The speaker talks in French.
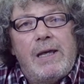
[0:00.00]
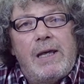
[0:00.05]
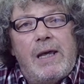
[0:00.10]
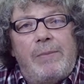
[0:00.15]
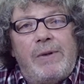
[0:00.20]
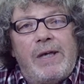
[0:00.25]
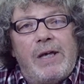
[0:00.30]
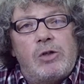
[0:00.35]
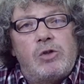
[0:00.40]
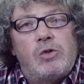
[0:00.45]

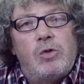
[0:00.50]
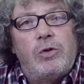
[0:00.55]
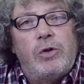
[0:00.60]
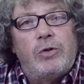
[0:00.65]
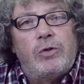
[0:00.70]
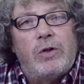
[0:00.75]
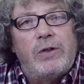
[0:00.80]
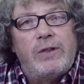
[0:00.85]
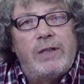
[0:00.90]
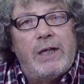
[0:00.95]
Eh bien, sur
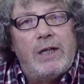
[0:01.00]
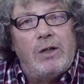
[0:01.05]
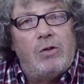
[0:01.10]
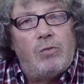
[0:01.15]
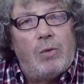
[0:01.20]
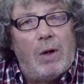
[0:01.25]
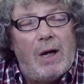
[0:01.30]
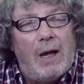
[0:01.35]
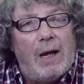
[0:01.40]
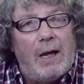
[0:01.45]
notre
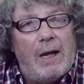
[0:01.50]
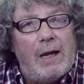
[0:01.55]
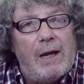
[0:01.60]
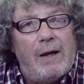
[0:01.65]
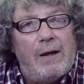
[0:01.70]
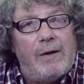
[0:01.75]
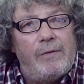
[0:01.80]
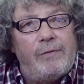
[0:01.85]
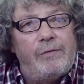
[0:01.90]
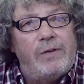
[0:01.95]
territoire,
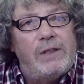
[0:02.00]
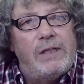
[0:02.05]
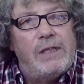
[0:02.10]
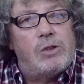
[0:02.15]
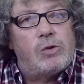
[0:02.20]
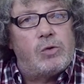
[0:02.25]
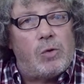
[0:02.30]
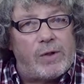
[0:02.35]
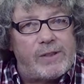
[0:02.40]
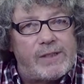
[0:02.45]
à
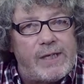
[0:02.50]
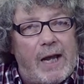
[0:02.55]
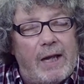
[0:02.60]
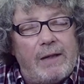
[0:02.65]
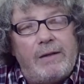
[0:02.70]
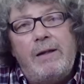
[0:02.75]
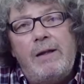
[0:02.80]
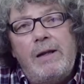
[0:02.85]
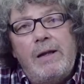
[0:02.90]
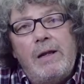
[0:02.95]

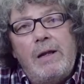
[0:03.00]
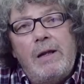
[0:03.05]
Fillé-sur-Sarthe,